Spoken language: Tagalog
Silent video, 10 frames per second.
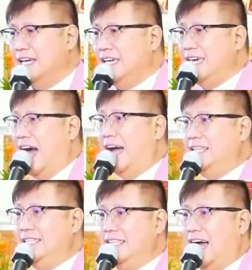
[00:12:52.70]

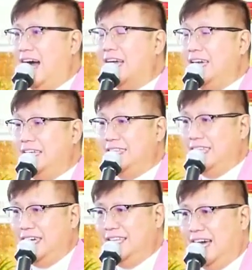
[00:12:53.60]
yan ang
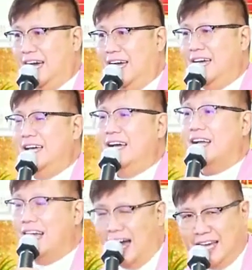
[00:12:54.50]
hindi na
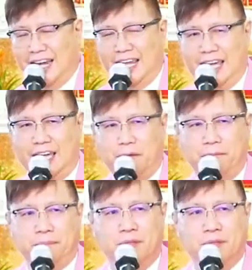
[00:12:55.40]
gagaling.